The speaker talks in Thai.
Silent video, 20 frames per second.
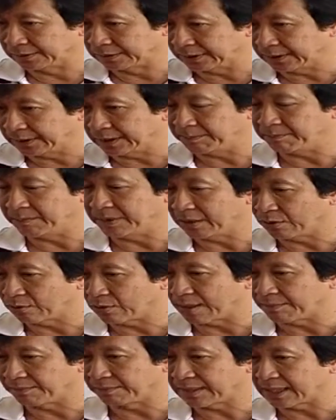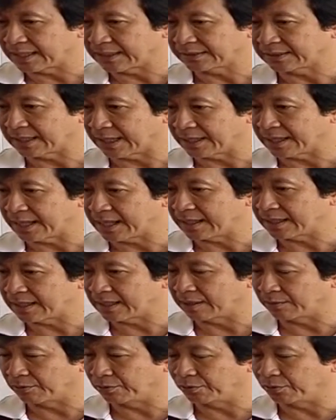ที่มีความตั้งใจให้
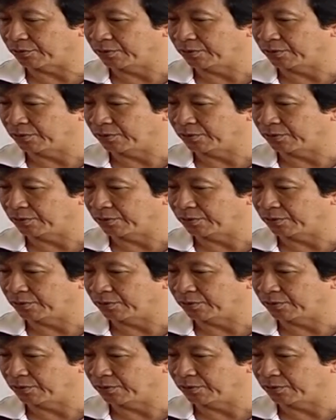เขา